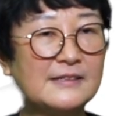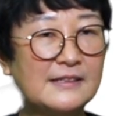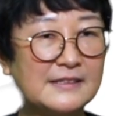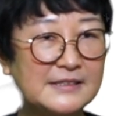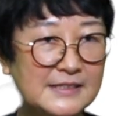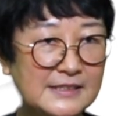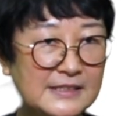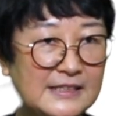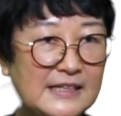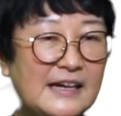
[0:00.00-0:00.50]

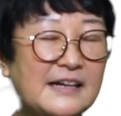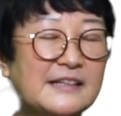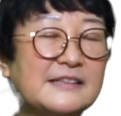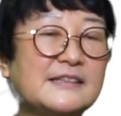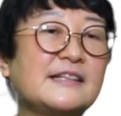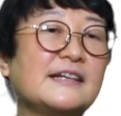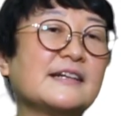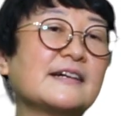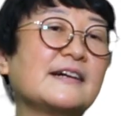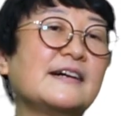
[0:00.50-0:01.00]
足に
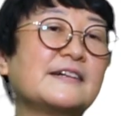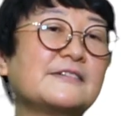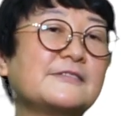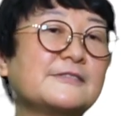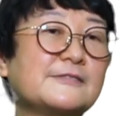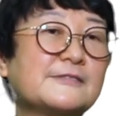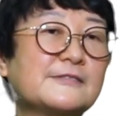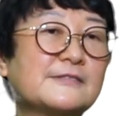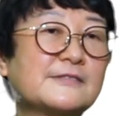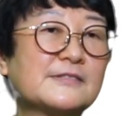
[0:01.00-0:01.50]
ハンデがあ
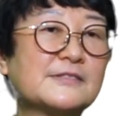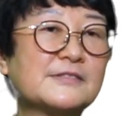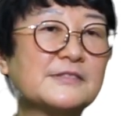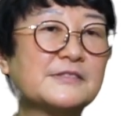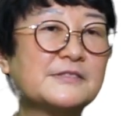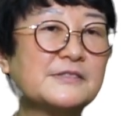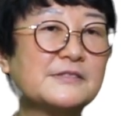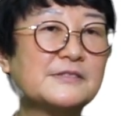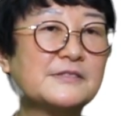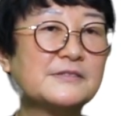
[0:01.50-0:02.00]
る
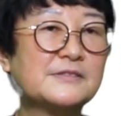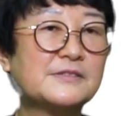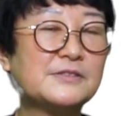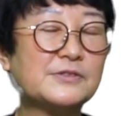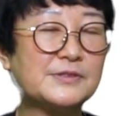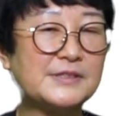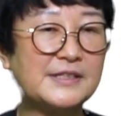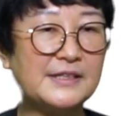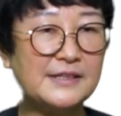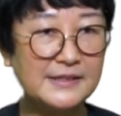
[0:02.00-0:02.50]

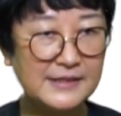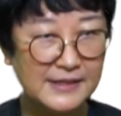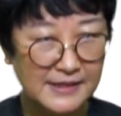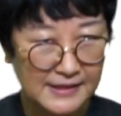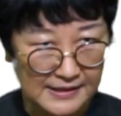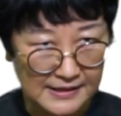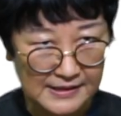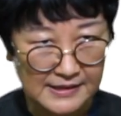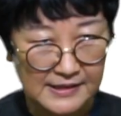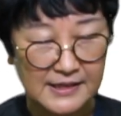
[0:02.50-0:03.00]
女性
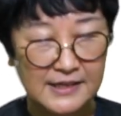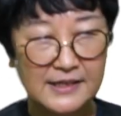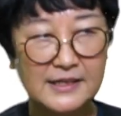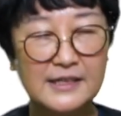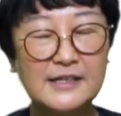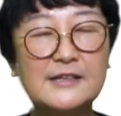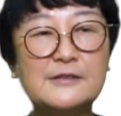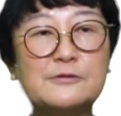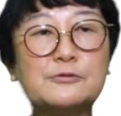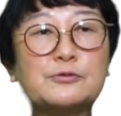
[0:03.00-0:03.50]
で、
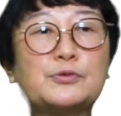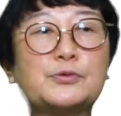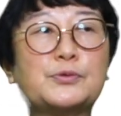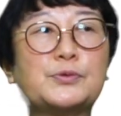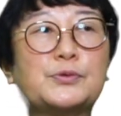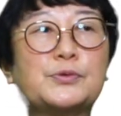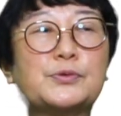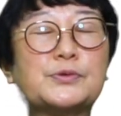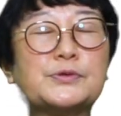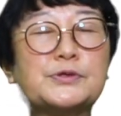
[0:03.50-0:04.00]
えっ
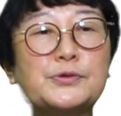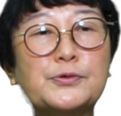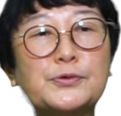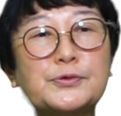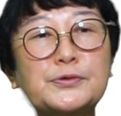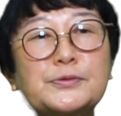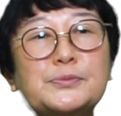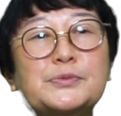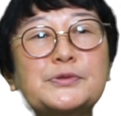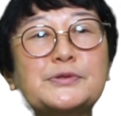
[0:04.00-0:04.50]
と、植
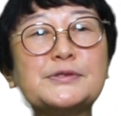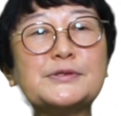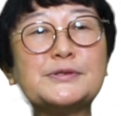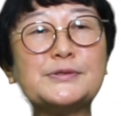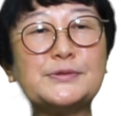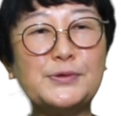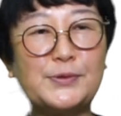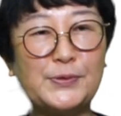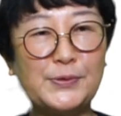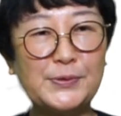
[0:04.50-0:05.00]

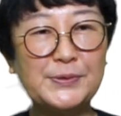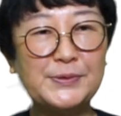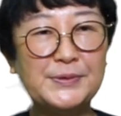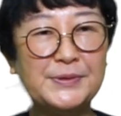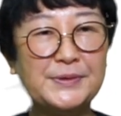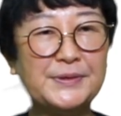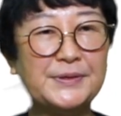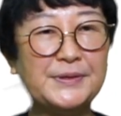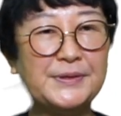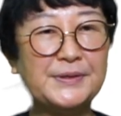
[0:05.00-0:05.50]
物の
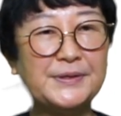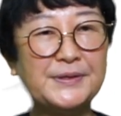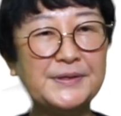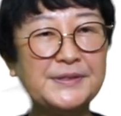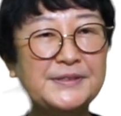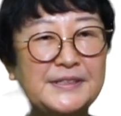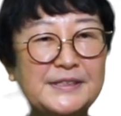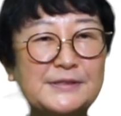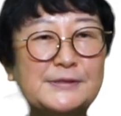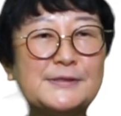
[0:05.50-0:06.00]

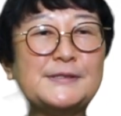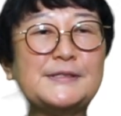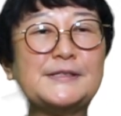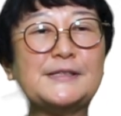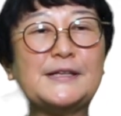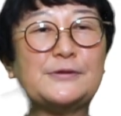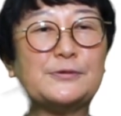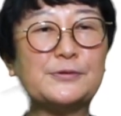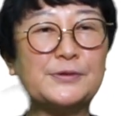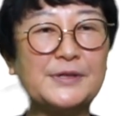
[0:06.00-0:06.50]
につい
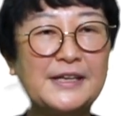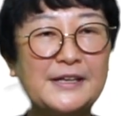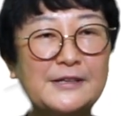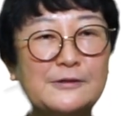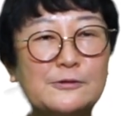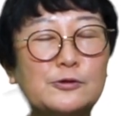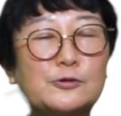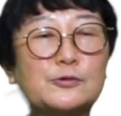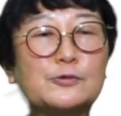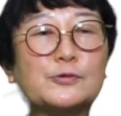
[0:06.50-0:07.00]
ての
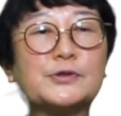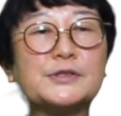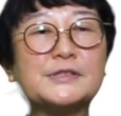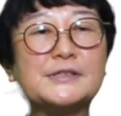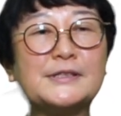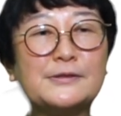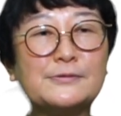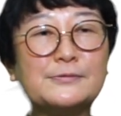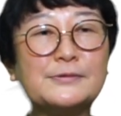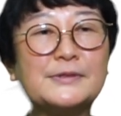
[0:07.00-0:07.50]
研究を
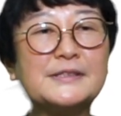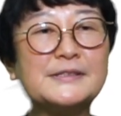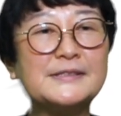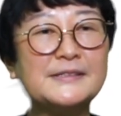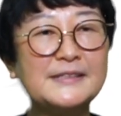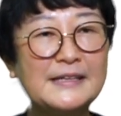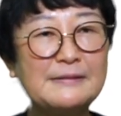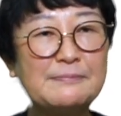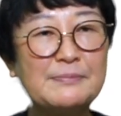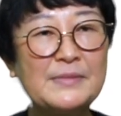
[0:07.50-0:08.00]
してるんで
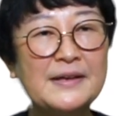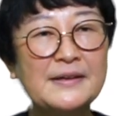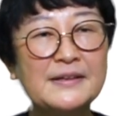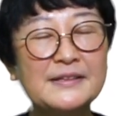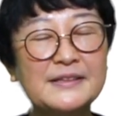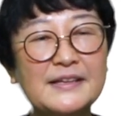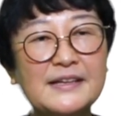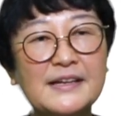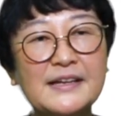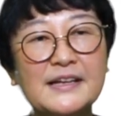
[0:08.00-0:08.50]
すね。
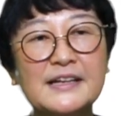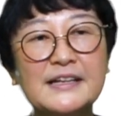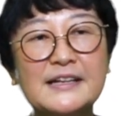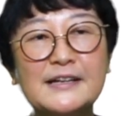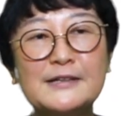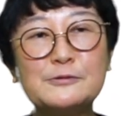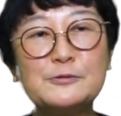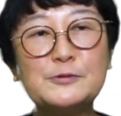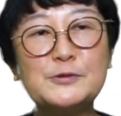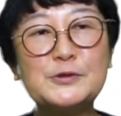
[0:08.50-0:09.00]
で
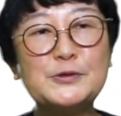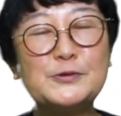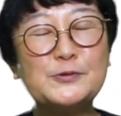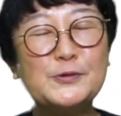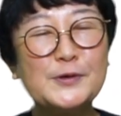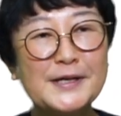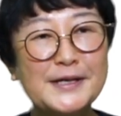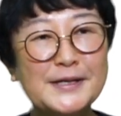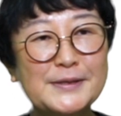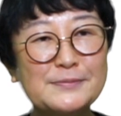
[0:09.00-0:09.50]
彼女
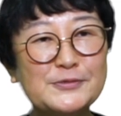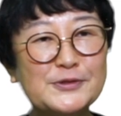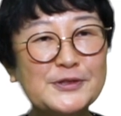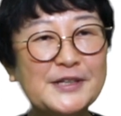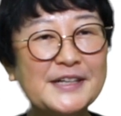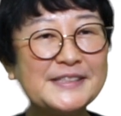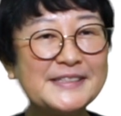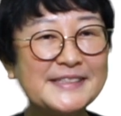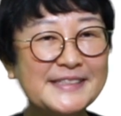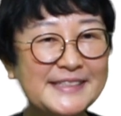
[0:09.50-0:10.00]
は
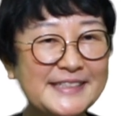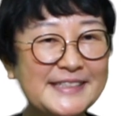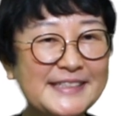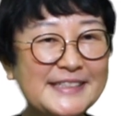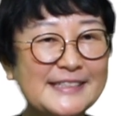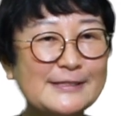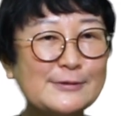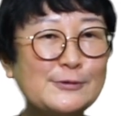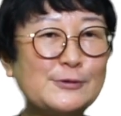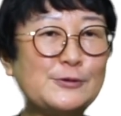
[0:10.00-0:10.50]

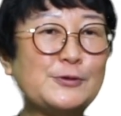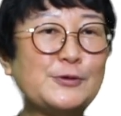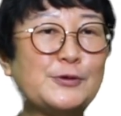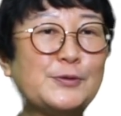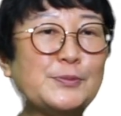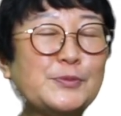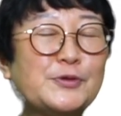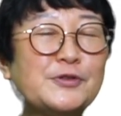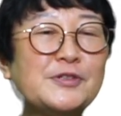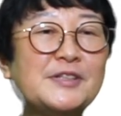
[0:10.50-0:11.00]
昔そ
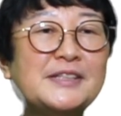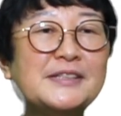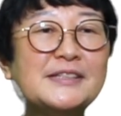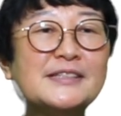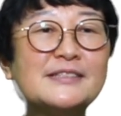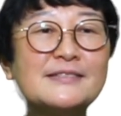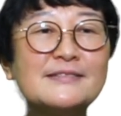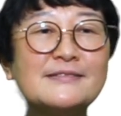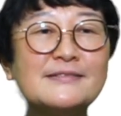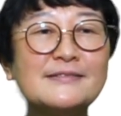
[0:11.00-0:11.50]
の森
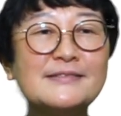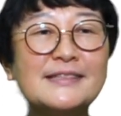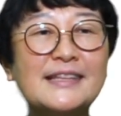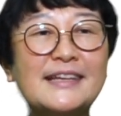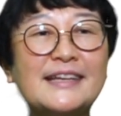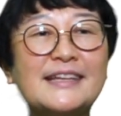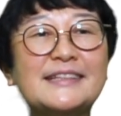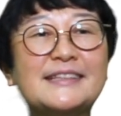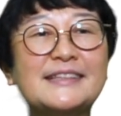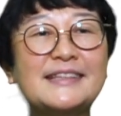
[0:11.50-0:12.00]
に住ん
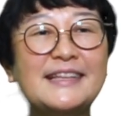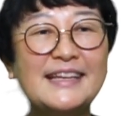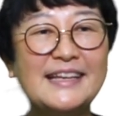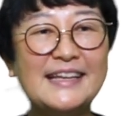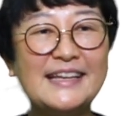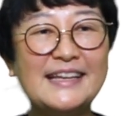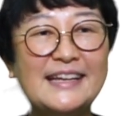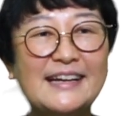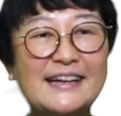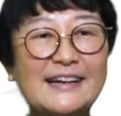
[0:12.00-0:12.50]
でい
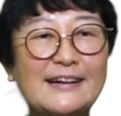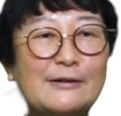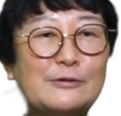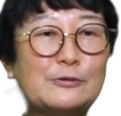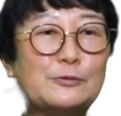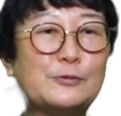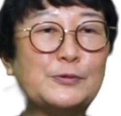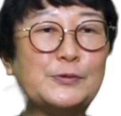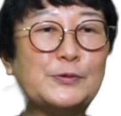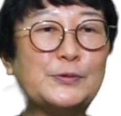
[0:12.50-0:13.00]
てあの
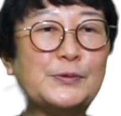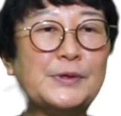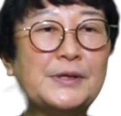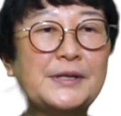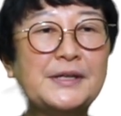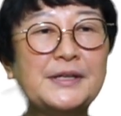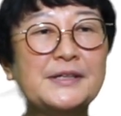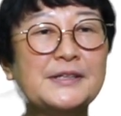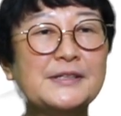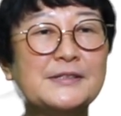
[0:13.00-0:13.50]

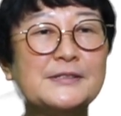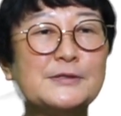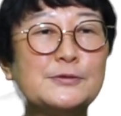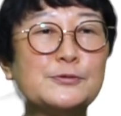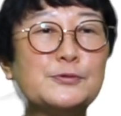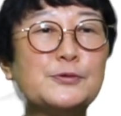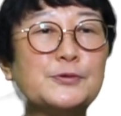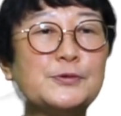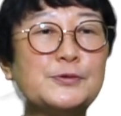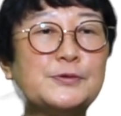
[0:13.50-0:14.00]

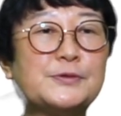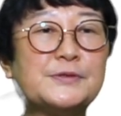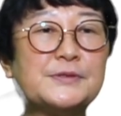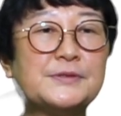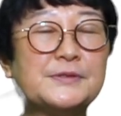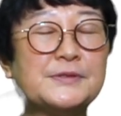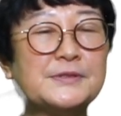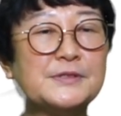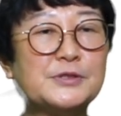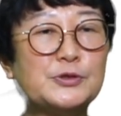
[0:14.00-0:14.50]
すごく
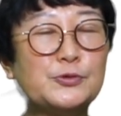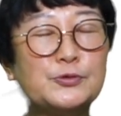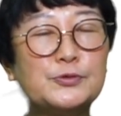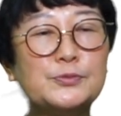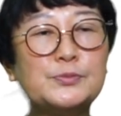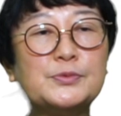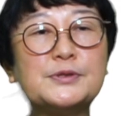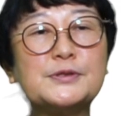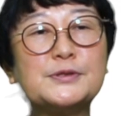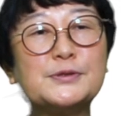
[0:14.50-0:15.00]

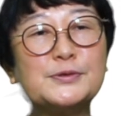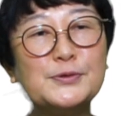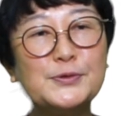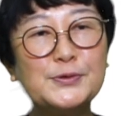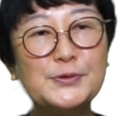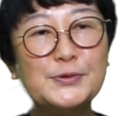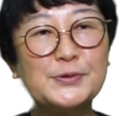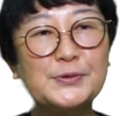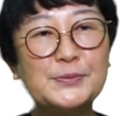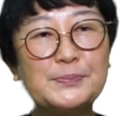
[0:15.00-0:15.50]
植物
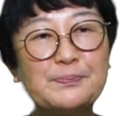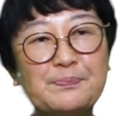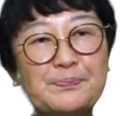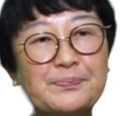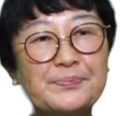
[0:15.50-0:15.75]
と